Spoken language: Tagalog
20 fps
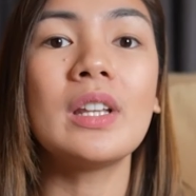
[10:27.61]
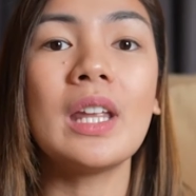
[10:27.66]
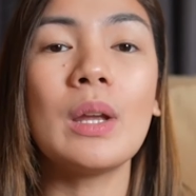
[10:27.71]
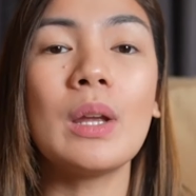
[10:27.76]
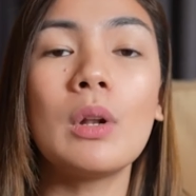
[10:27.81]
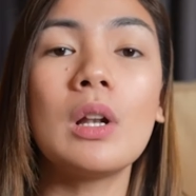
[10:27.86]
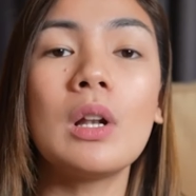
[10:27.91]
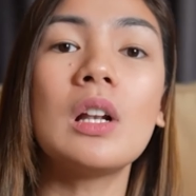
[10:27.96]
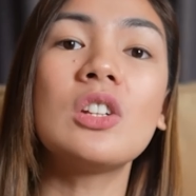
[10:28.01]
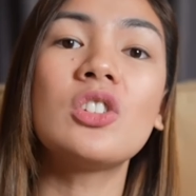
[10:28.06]
They
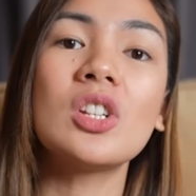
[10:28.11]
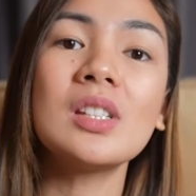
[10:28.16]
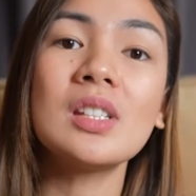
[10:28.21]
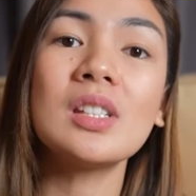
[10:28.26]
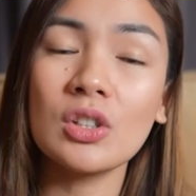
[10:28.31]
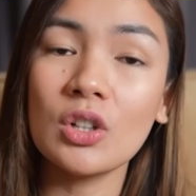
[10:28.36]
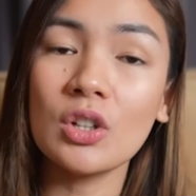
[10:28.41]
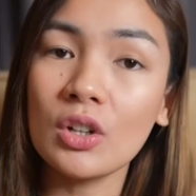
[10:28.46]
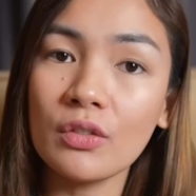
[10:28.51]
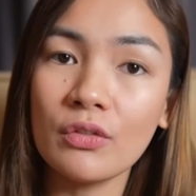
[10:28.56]
will
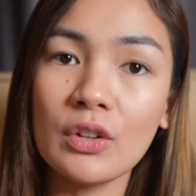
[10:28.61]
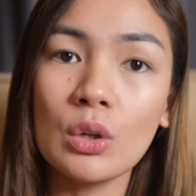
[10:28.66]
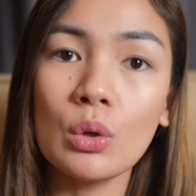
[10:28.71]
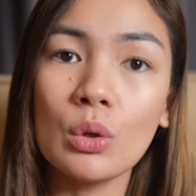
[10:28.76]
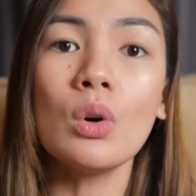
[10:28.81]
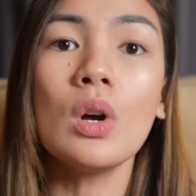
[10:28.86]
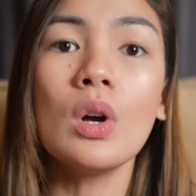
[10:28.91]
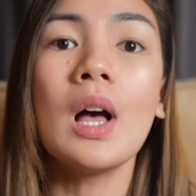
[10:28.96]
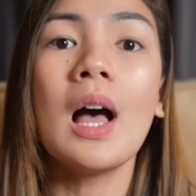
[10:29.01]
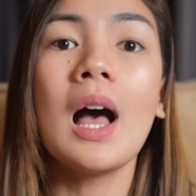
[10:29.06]
just serve
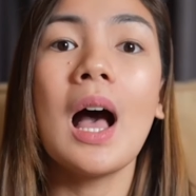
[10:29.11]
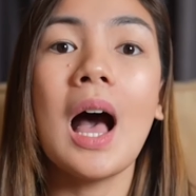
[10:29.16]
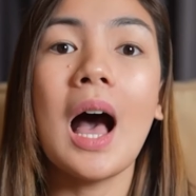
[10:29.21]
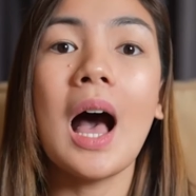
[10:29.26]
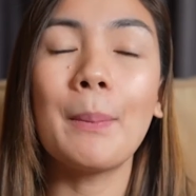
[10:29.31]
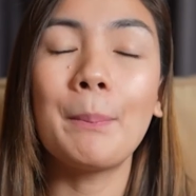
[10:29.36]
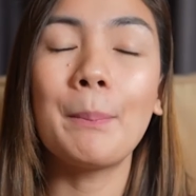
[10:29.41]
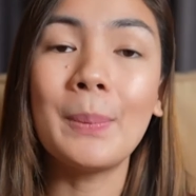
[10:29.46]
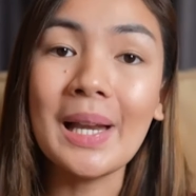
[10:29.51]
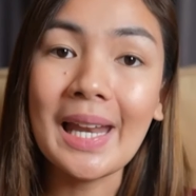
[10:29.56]
you
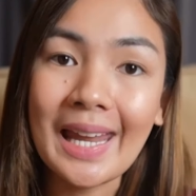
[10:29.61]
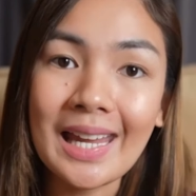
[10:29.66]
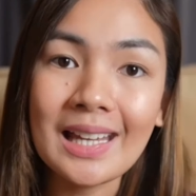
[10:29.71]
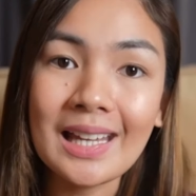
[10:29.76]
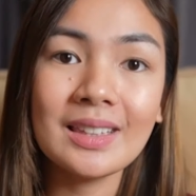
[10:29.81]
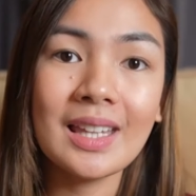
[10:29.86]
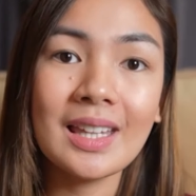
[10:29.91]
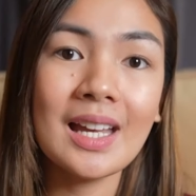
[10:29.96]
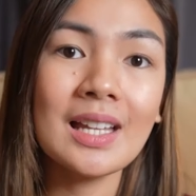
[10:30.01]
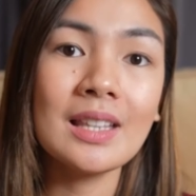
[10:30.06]
uh,
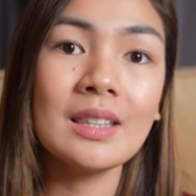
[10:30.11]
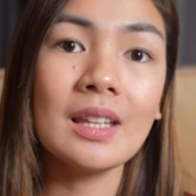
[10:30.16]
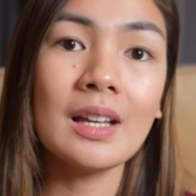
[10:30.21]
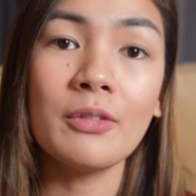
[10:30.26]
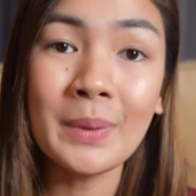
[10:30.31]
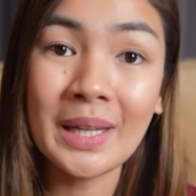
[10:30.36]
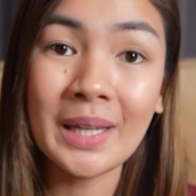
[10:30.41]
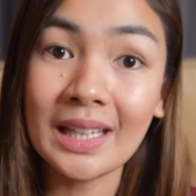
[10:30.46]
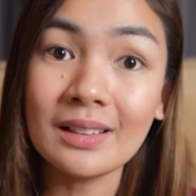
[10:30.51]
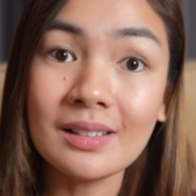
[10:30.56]
plated
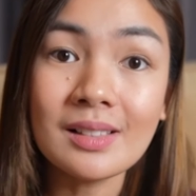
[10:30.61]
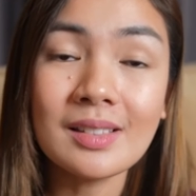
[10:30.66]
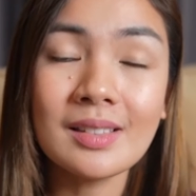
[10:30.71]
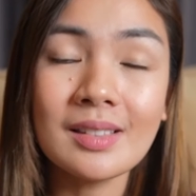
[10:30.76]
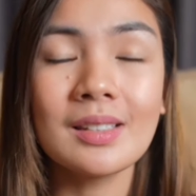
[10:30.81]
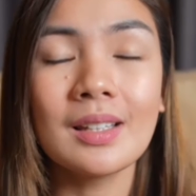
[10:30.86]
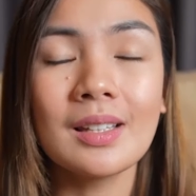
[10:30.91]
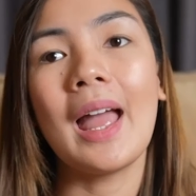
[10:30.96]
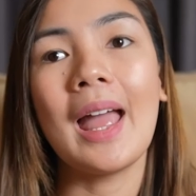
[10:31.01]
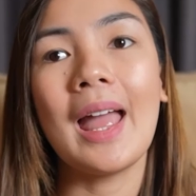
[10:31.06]

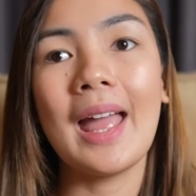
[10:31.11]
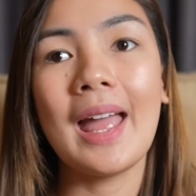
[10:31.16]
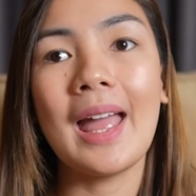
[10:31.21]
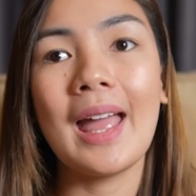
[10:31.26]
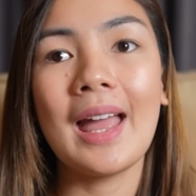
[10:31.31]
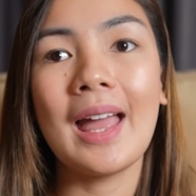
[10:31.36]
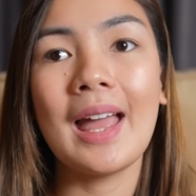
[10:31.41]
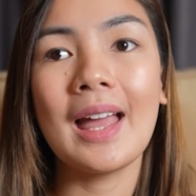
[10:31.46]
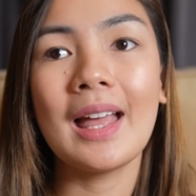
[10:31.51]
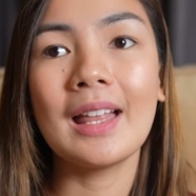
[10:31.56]
meals
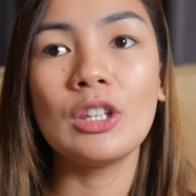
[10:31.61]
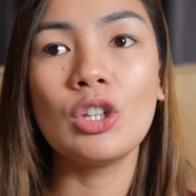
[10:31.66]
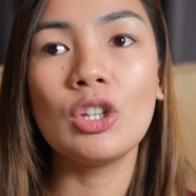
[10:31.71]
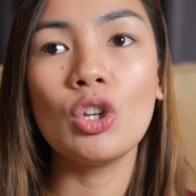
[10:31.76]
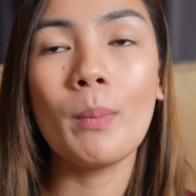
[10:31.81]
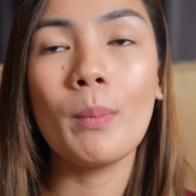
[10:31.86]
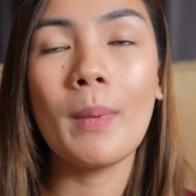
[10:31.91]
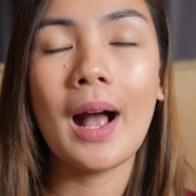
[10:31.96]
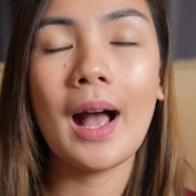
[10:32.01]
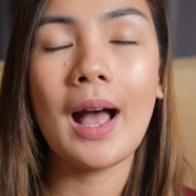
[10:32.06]
and
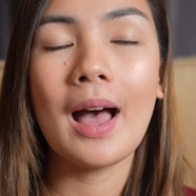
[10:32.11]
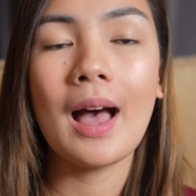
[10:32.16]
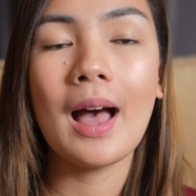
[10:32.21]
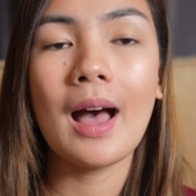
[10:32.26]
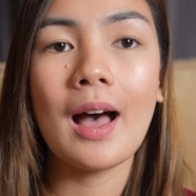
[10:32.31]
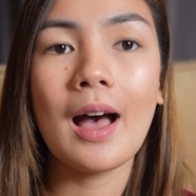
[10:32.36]
yung mga